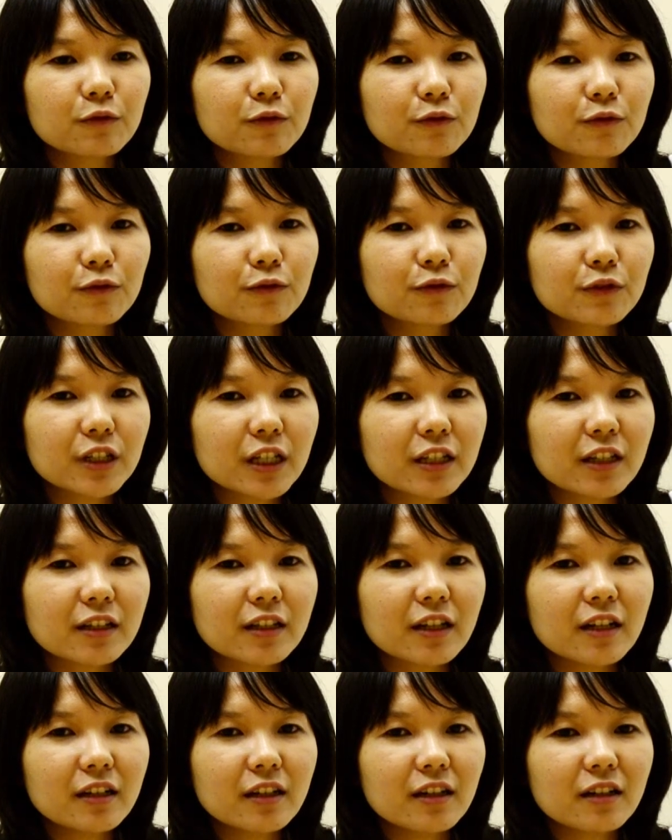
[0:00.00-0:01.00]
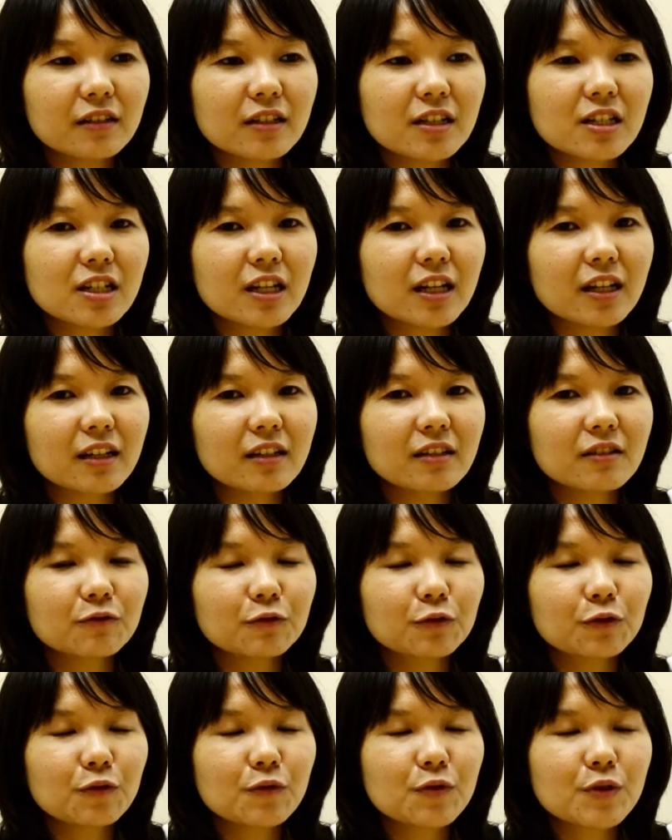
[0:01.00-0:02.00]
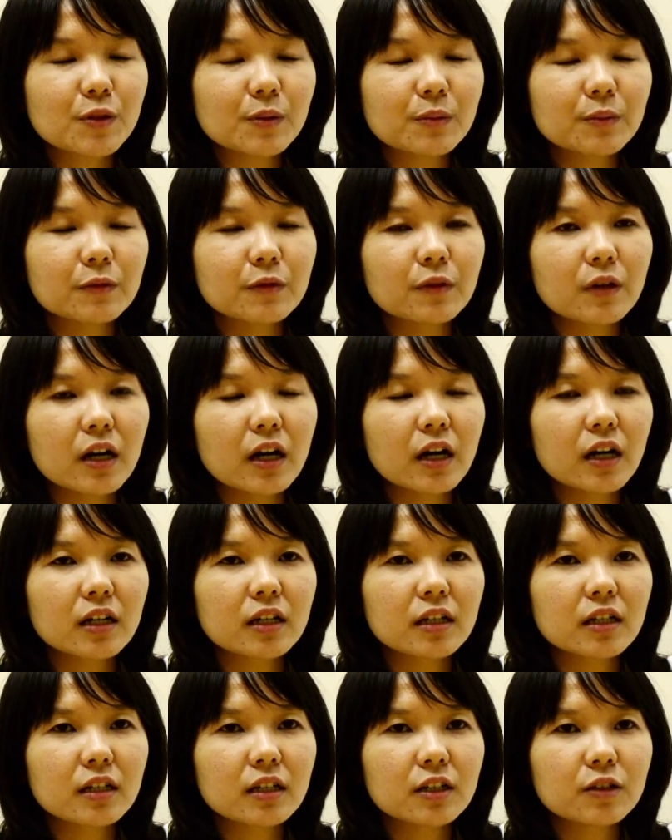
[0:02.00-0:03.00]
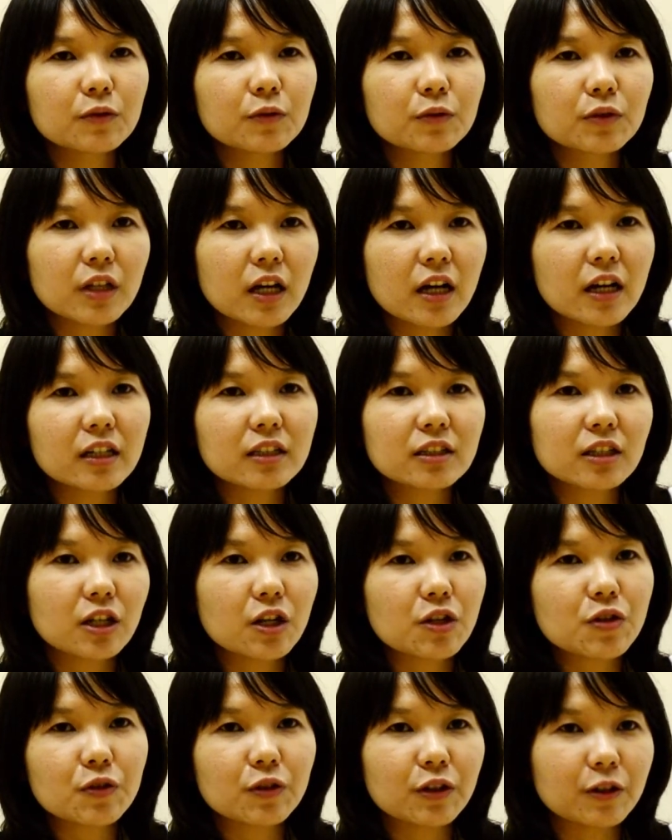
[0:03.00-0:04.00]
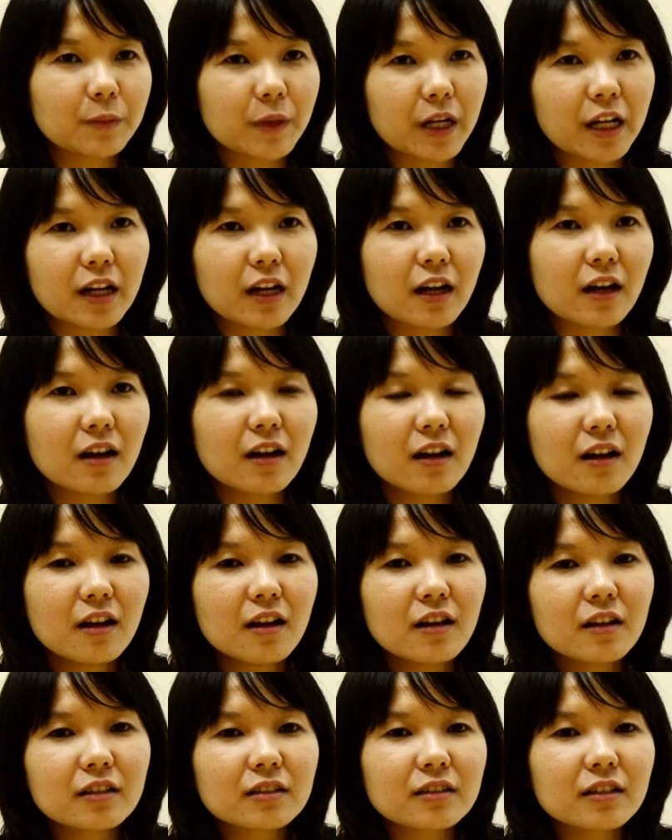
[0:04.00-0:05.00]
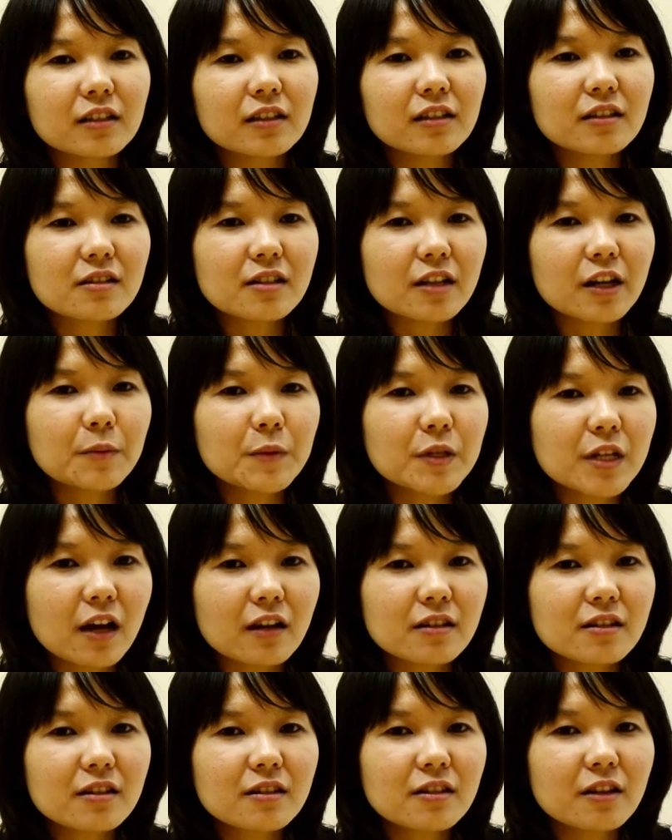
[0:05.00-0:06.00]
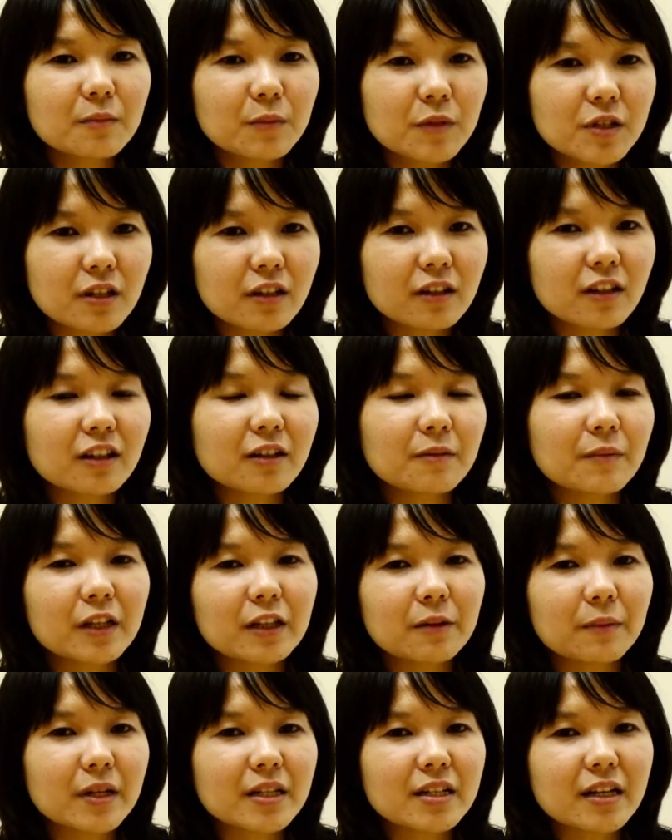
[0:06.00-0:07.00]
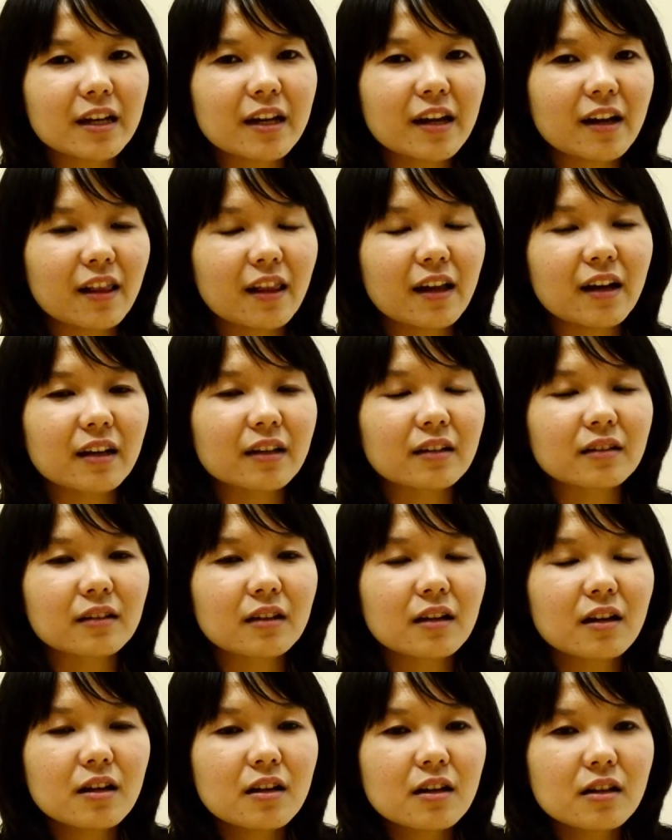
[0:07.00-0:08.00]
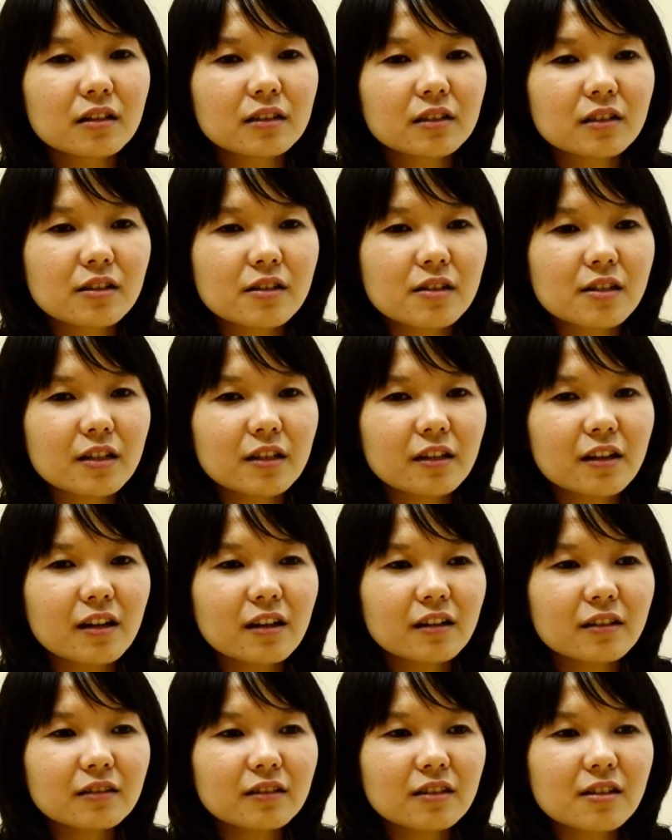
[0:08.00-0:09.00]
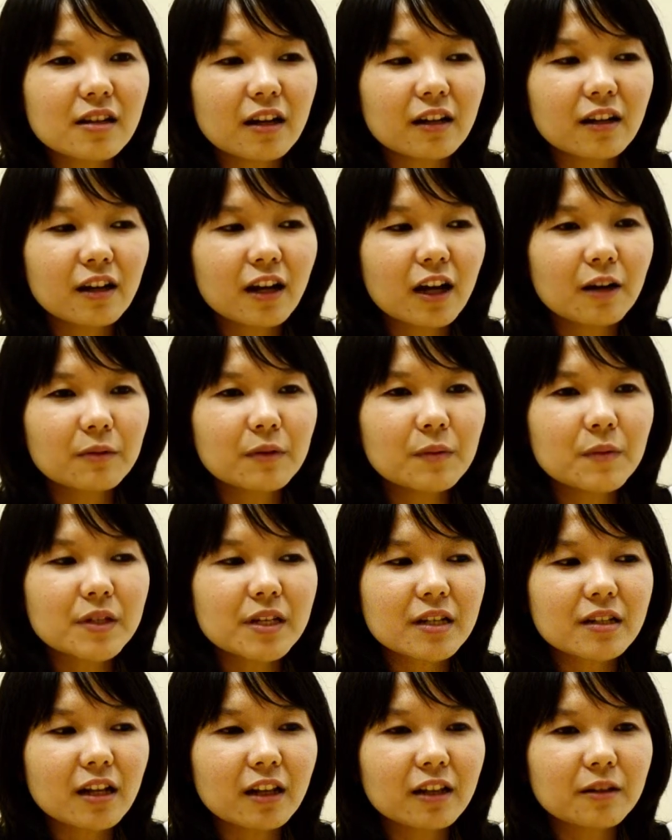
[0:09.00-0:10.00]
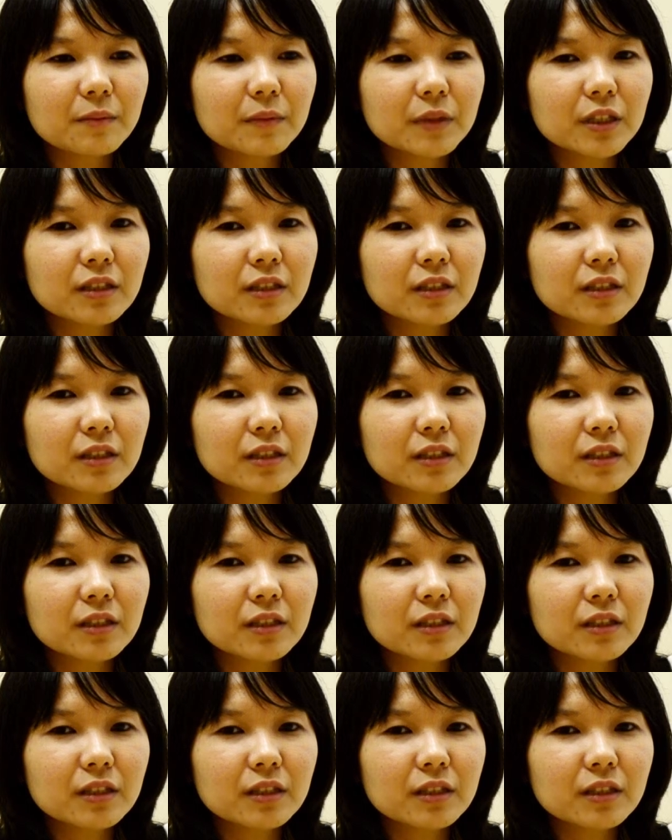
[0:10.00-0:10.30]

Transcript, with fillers: buku catatan yang di-sharing untuk semua uh, duta internasional mereka. Jadi saya bisa akses dan beserta teman-teman saya yang lain sehingga di sana kami bisa saling